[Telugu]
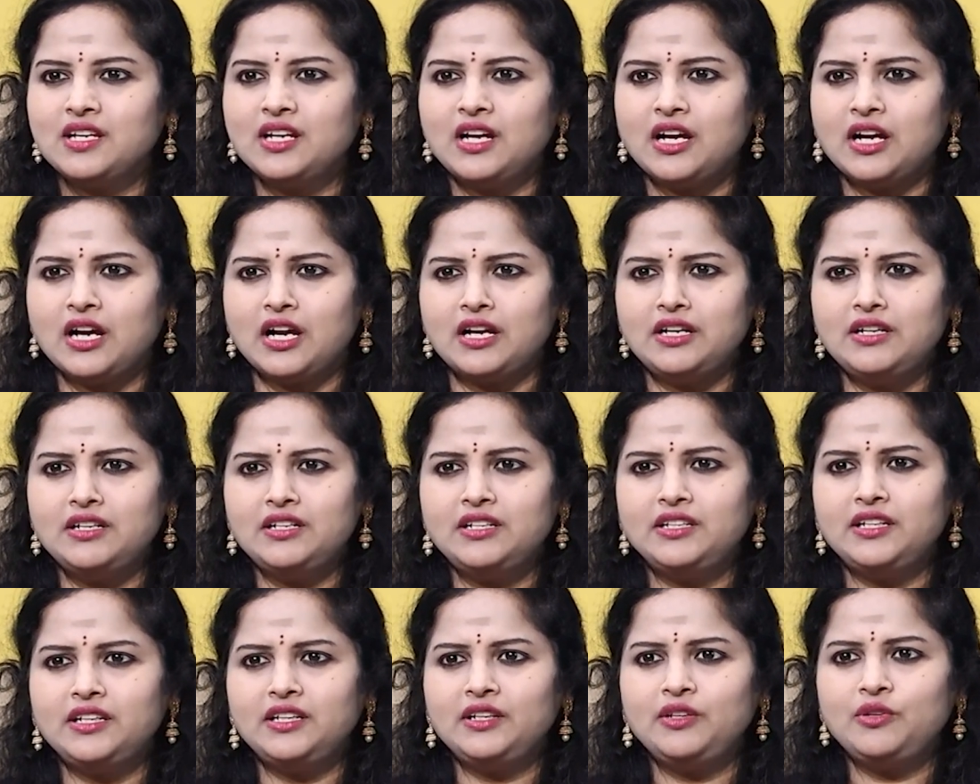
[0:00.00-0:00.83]
ఇంకా
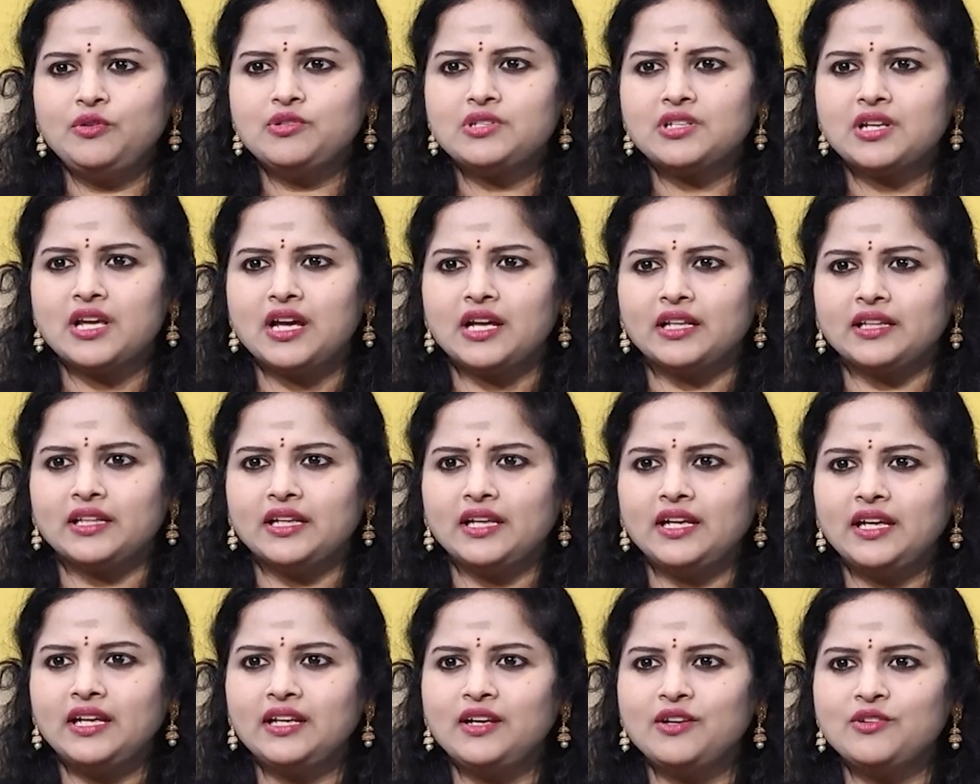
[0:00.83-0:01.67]
కంటిన్యూస్గా
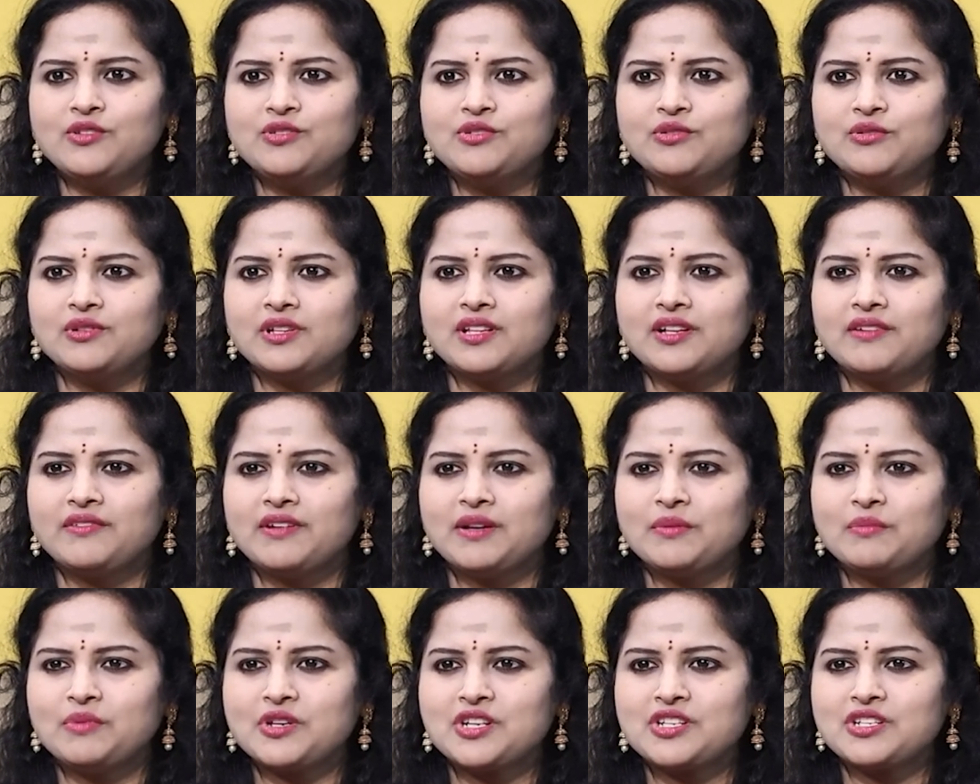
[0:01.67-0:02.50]
అదే నడుస్తుంటుంది
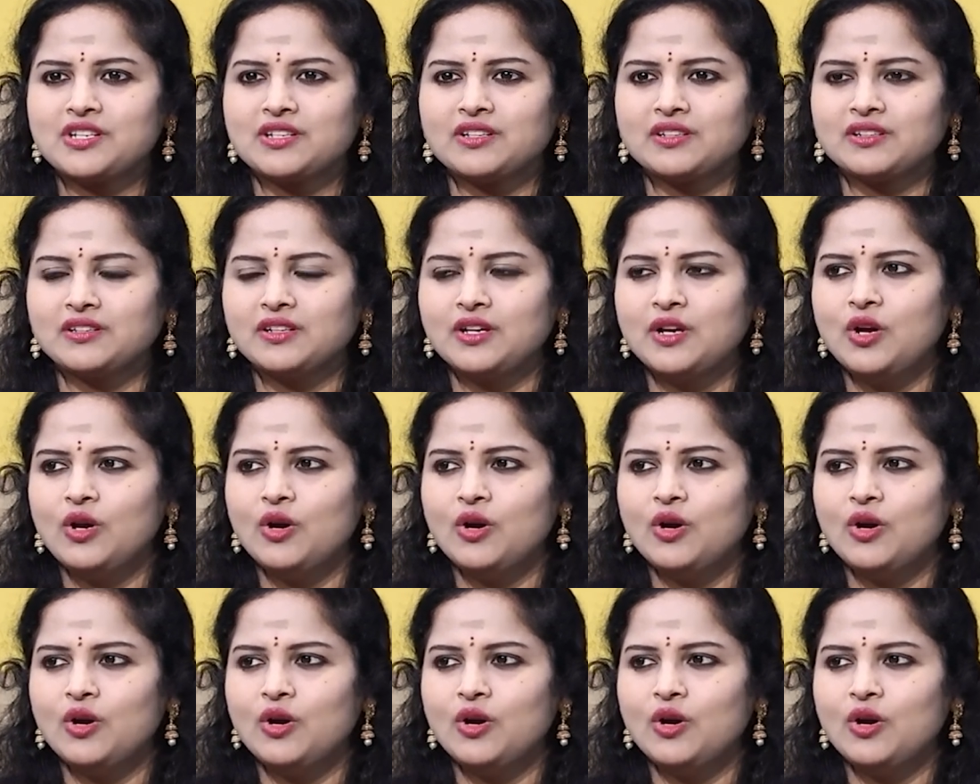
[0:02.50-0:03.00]
ఆ వైబ్రేషన్